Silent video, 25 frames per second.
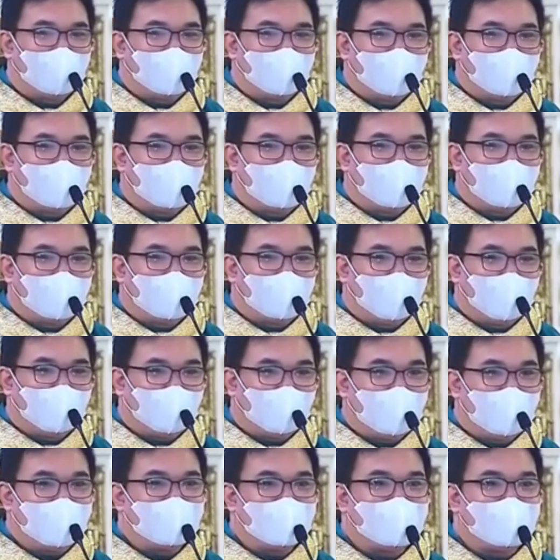Worse,
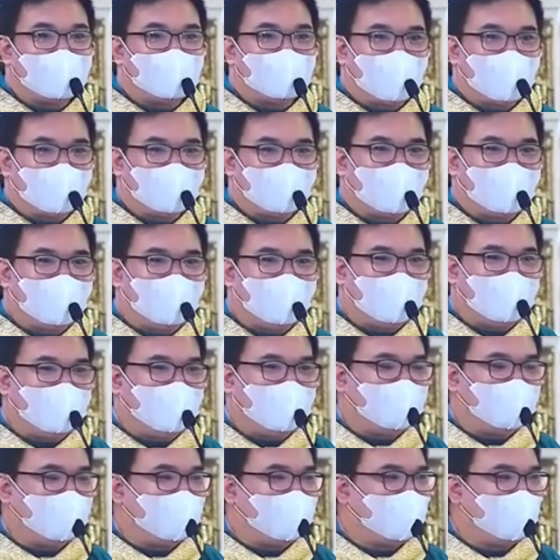patayin.
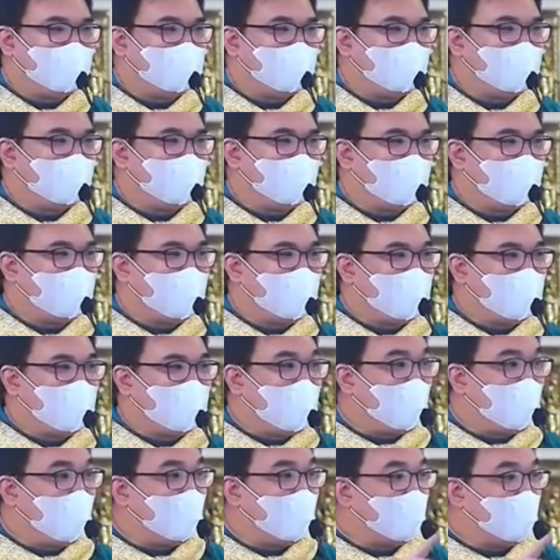Pero ang
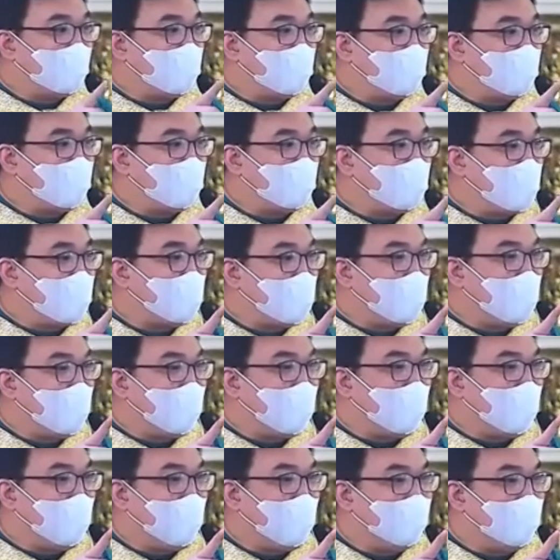hostisya ng Diyos,
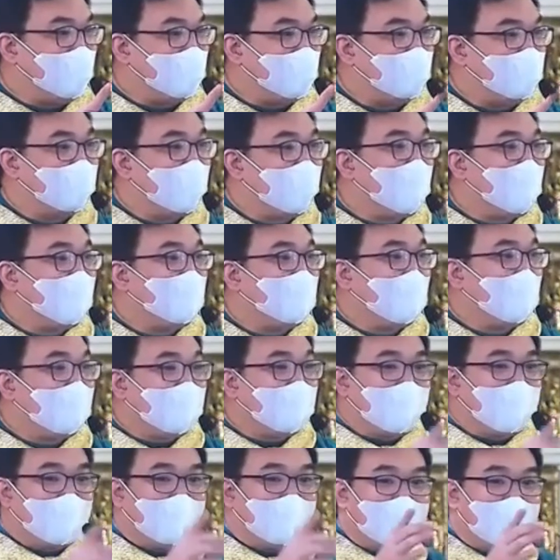pag
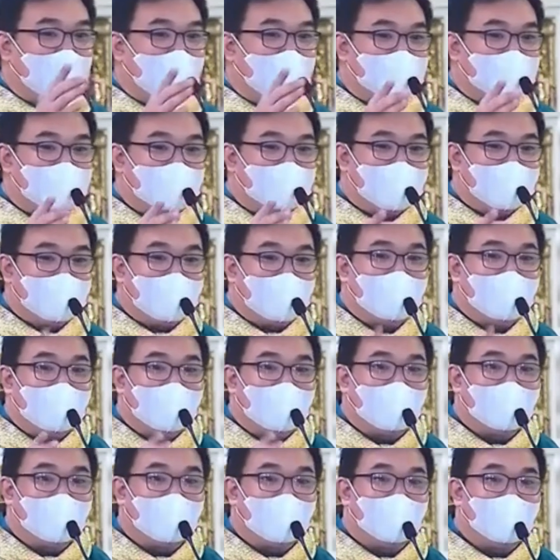nagkasala,
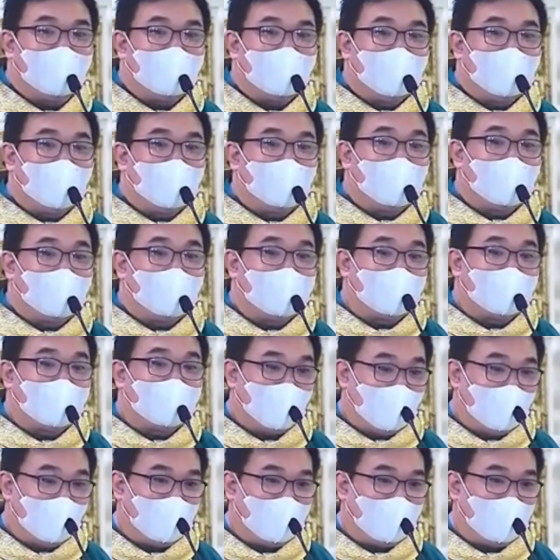patawarin.